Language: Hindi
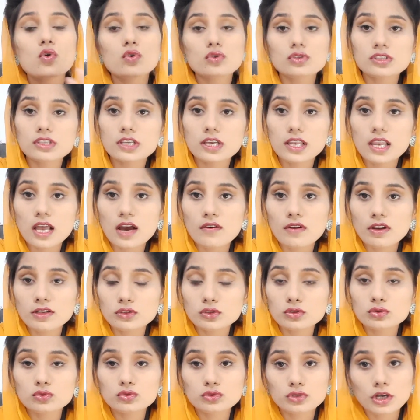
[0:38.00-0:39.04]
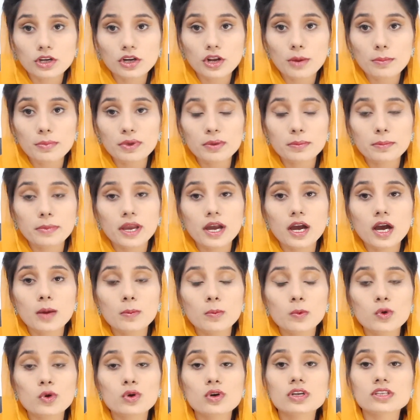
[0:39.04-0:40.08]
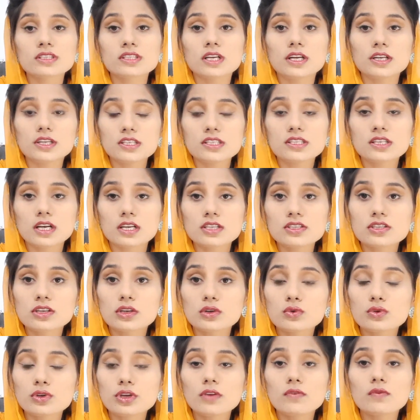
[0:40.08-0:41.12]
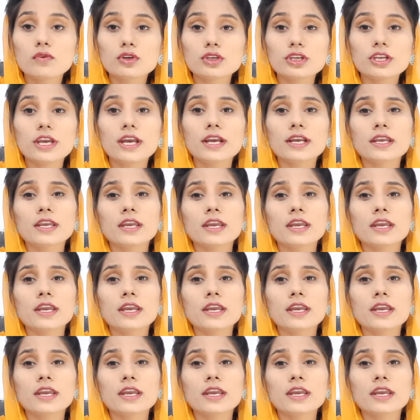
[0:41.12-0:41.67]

उसके अलावा जो दूसरा टॉपिक मैं आप लोगों के साथ डिस्कस करूँगी वो ये है